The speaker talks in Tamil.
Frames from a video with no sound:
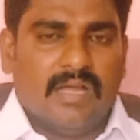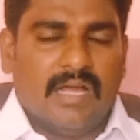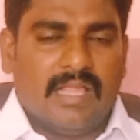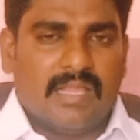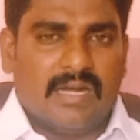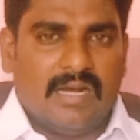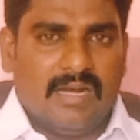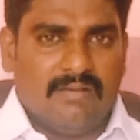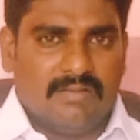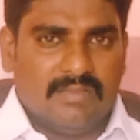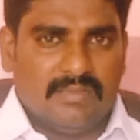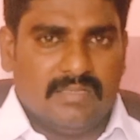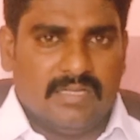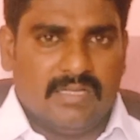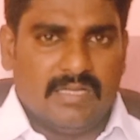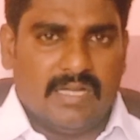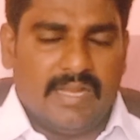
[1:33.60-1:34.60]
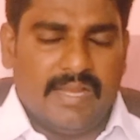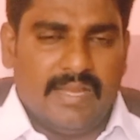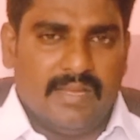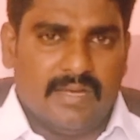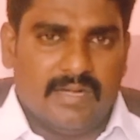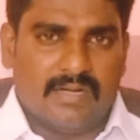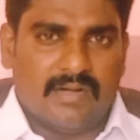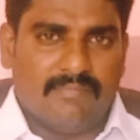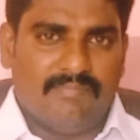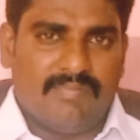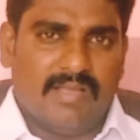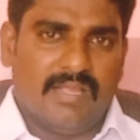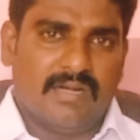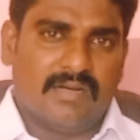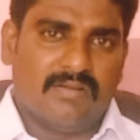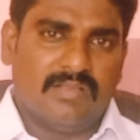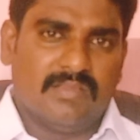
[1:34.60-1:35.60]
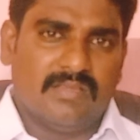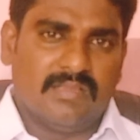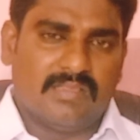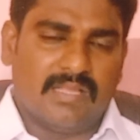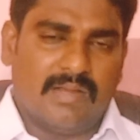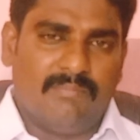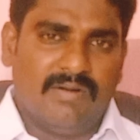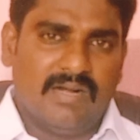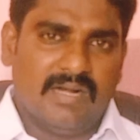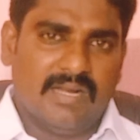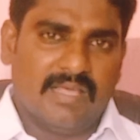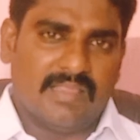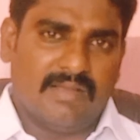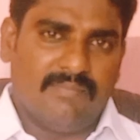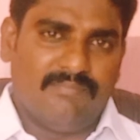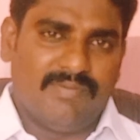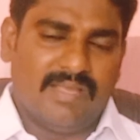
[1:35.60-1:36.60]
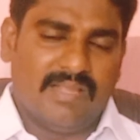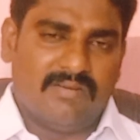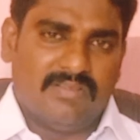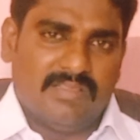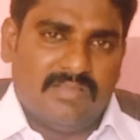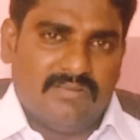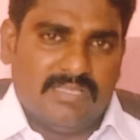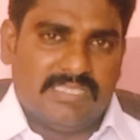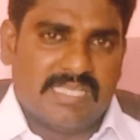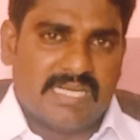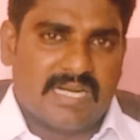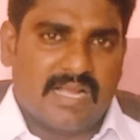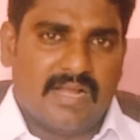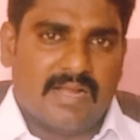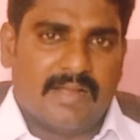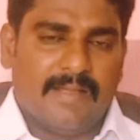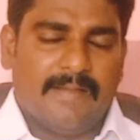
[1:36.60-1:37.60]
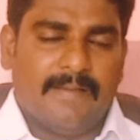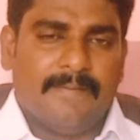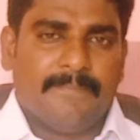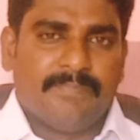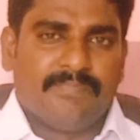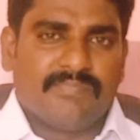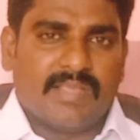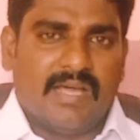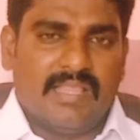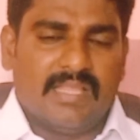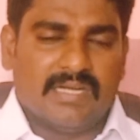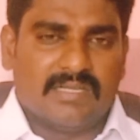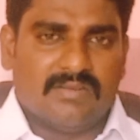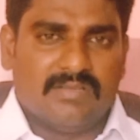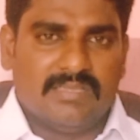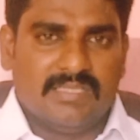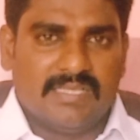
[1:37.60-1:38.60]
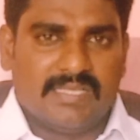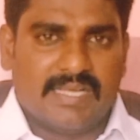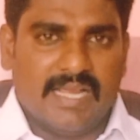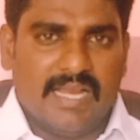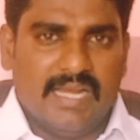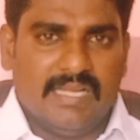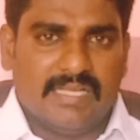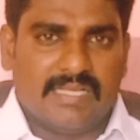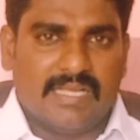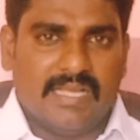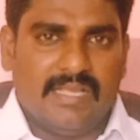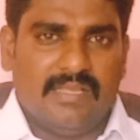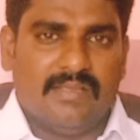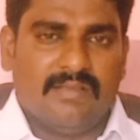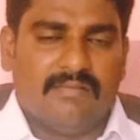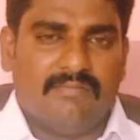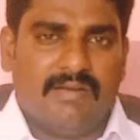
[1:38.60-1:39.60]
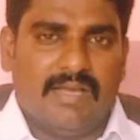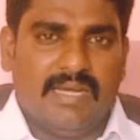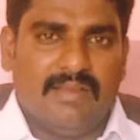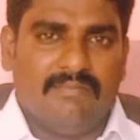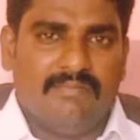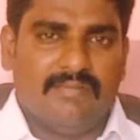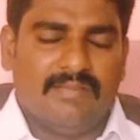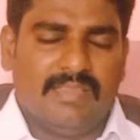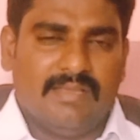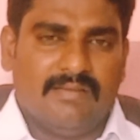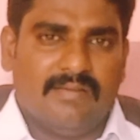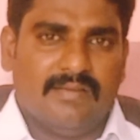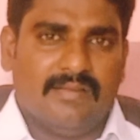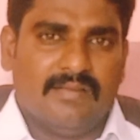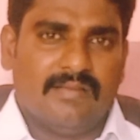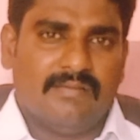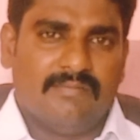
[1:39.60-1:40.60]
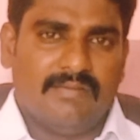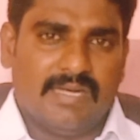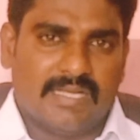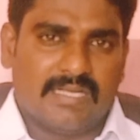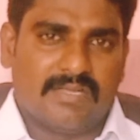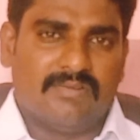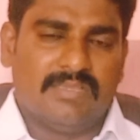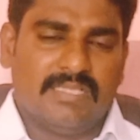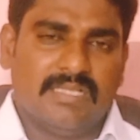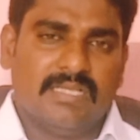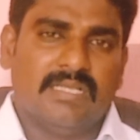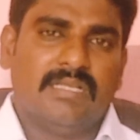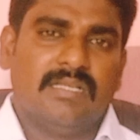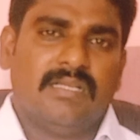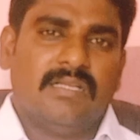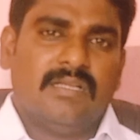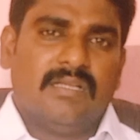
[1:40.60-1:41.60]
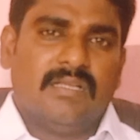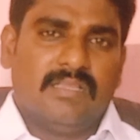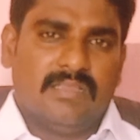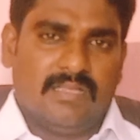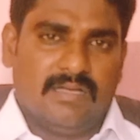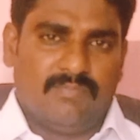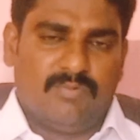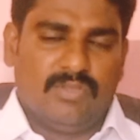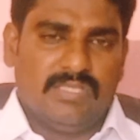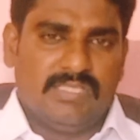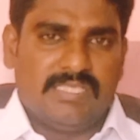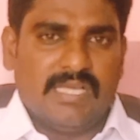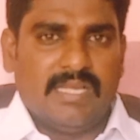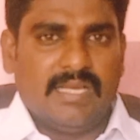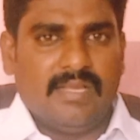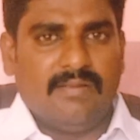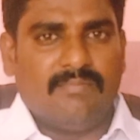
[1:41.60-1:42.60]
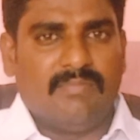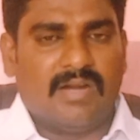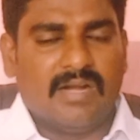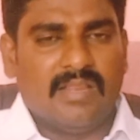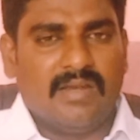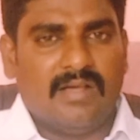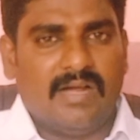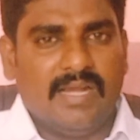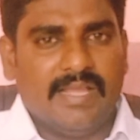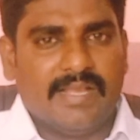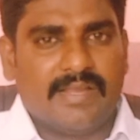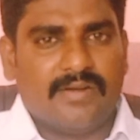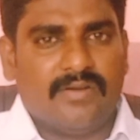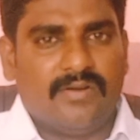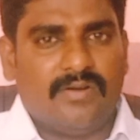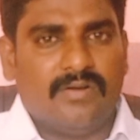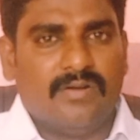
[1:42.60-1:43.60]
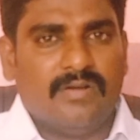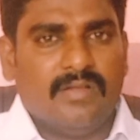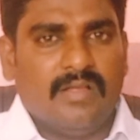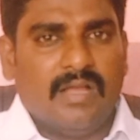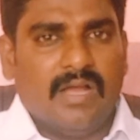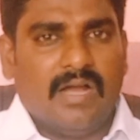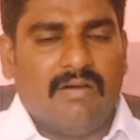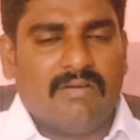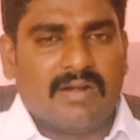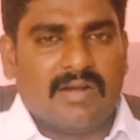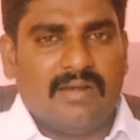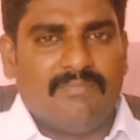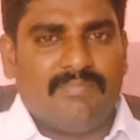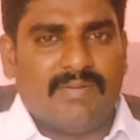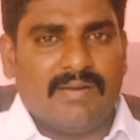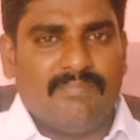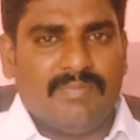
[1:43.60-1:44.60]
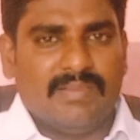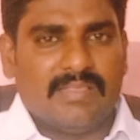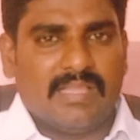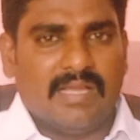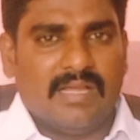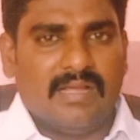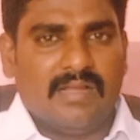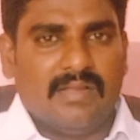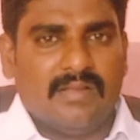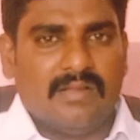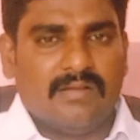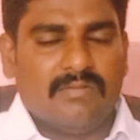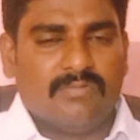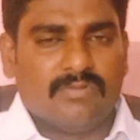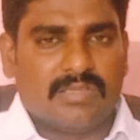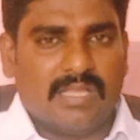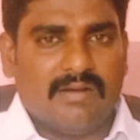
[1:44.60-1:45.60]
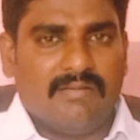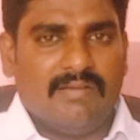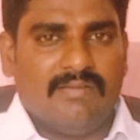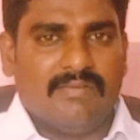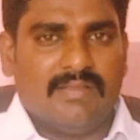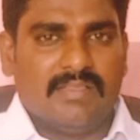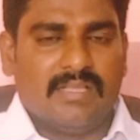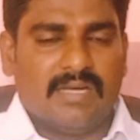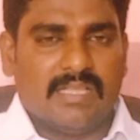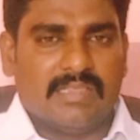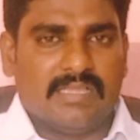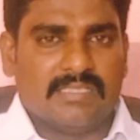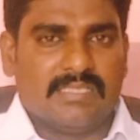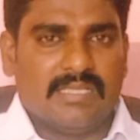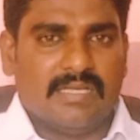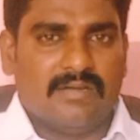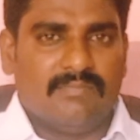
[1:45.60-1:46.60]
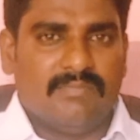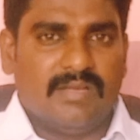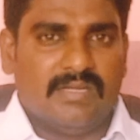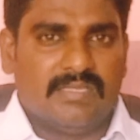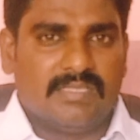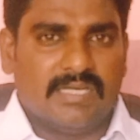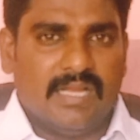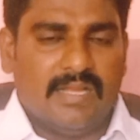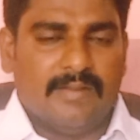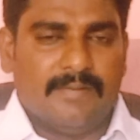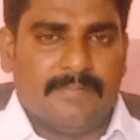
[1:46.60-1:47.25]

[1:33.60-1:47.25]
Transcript: அதனால் வந்து ஐ என்ற பெயருக்கு வந்து தமிழில் தான் பேர் வந்து வச்சுருக்காங்க அதற்கு வந்து கேளிக்கை வரி விதி விலக்கு வந்து இந்த புதுச்சேரி மாநிலம் அளிக்கணும் அவர்கள் பிறப்பித்த உத்தரவை வந்து ரத்து செய்யணும் என்று